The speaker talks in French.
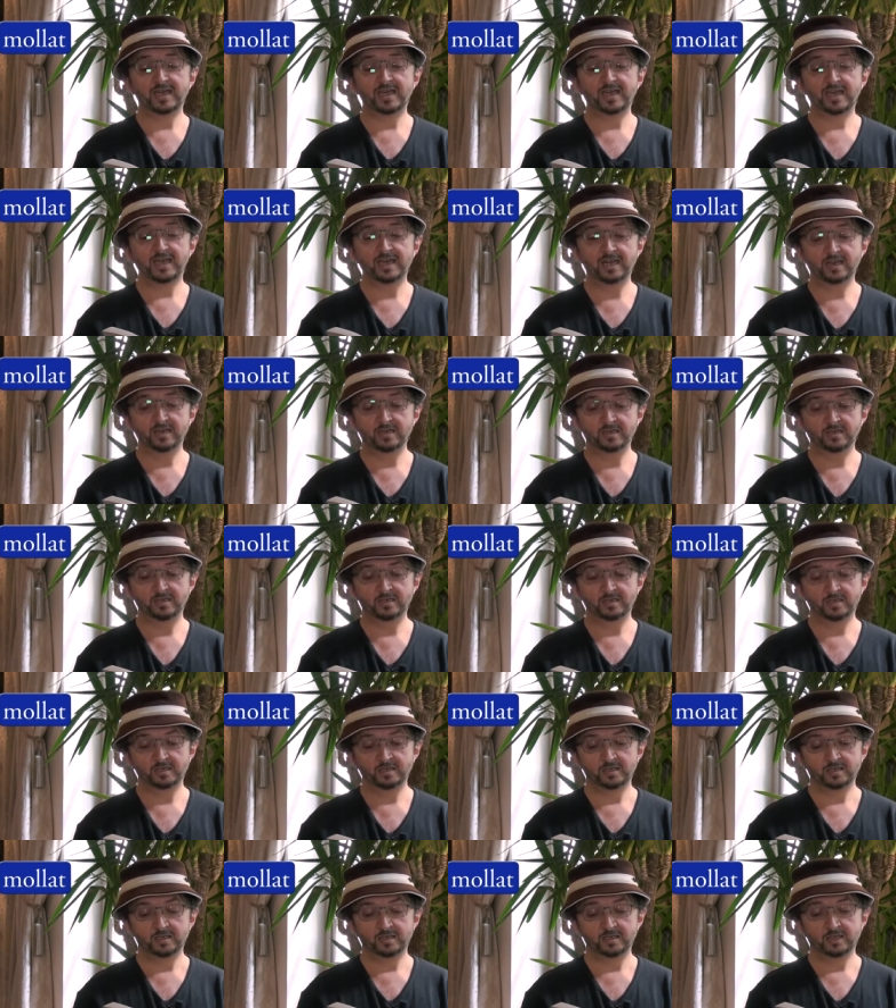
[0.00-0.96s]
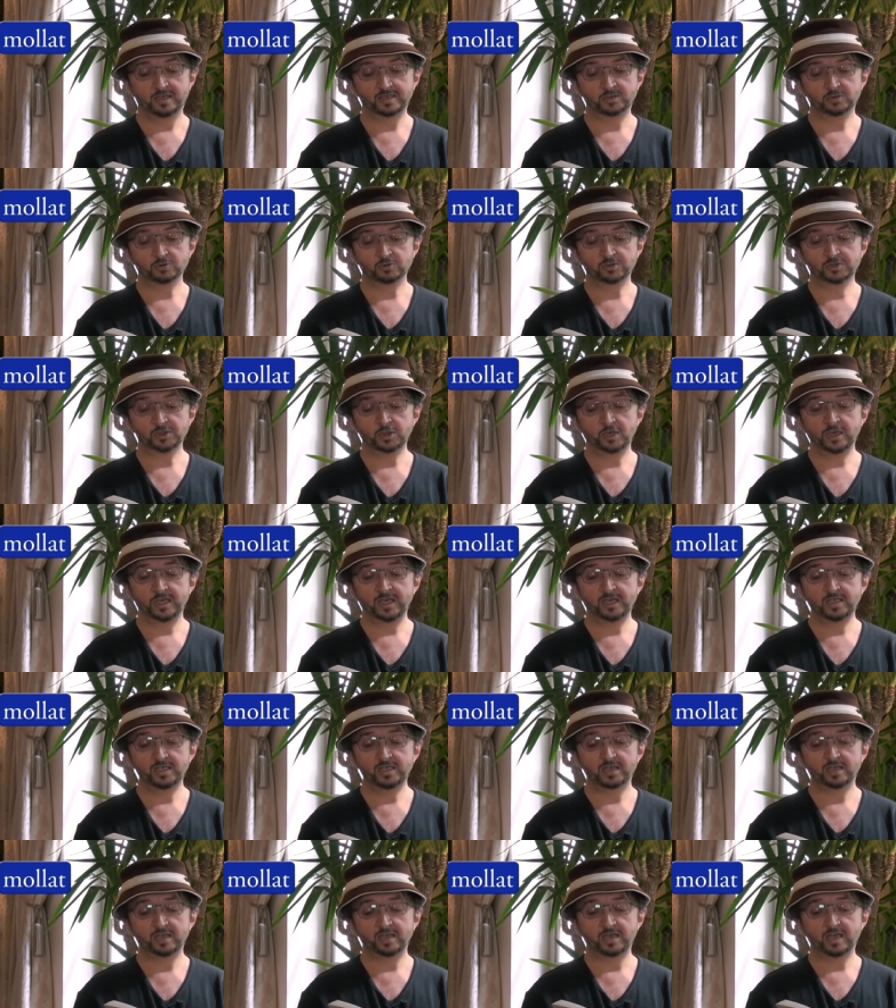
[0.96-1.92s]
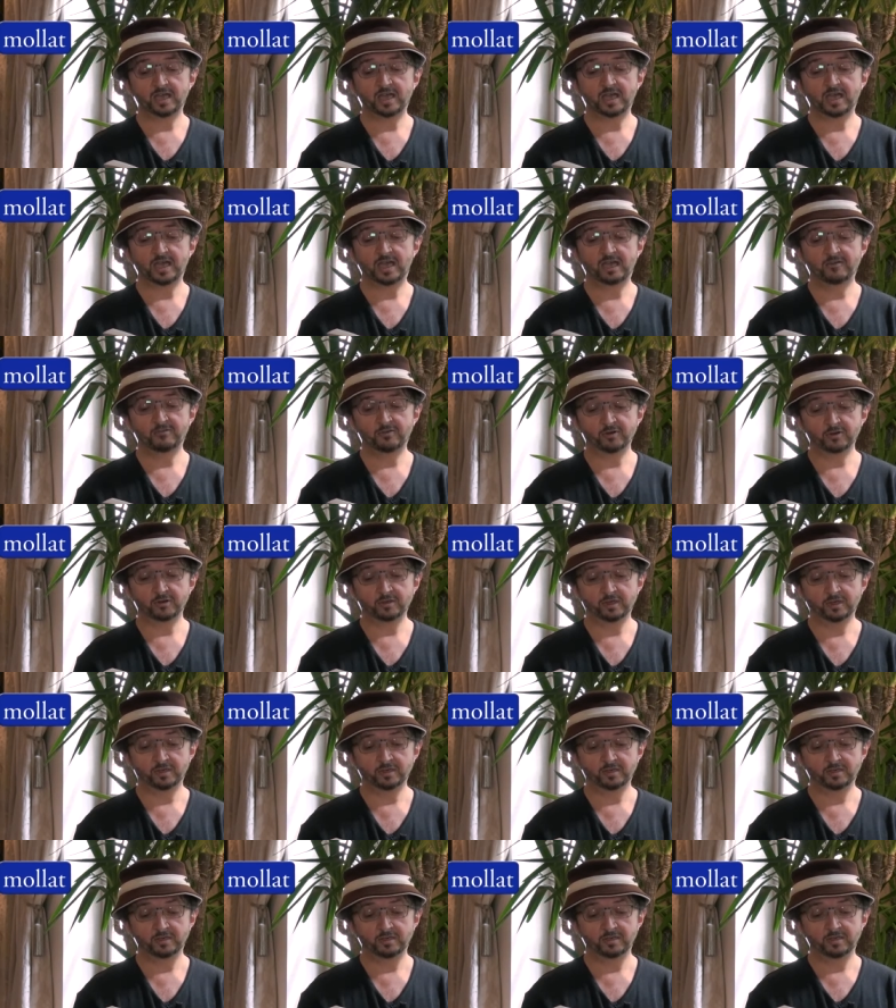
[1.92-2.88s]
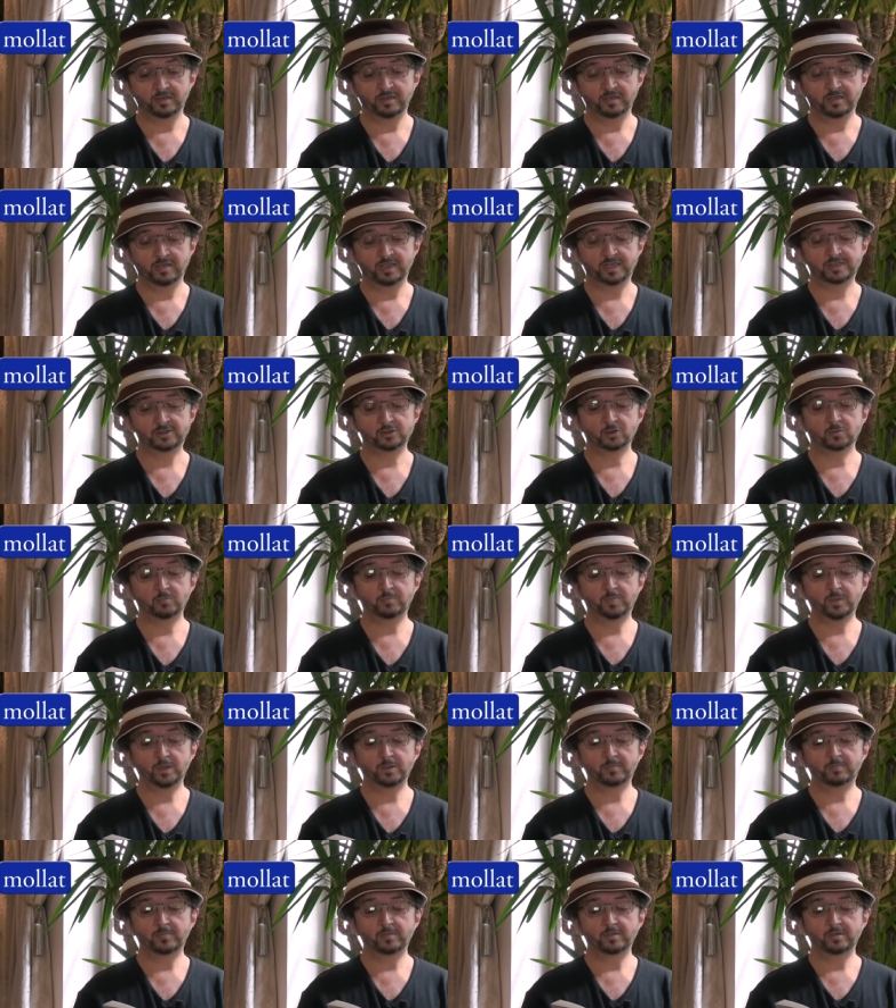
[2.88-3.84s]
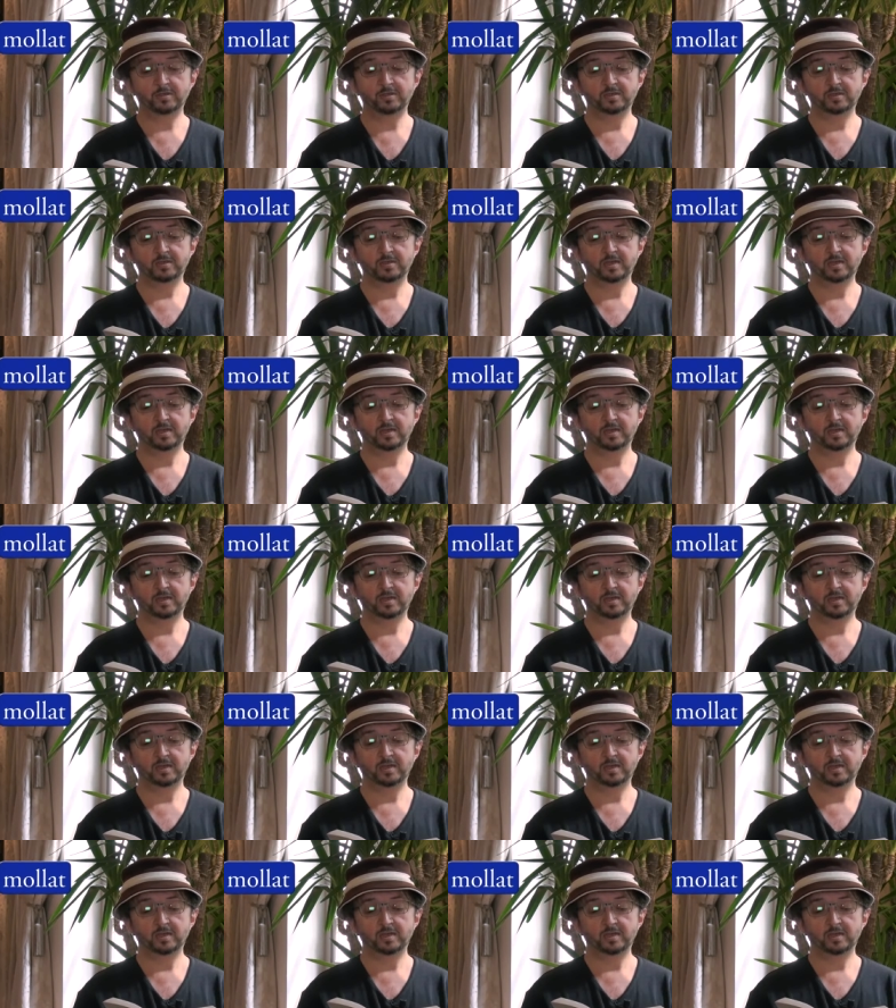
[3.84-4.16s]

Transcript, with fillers: elle et son soleil aveugle, et son peuple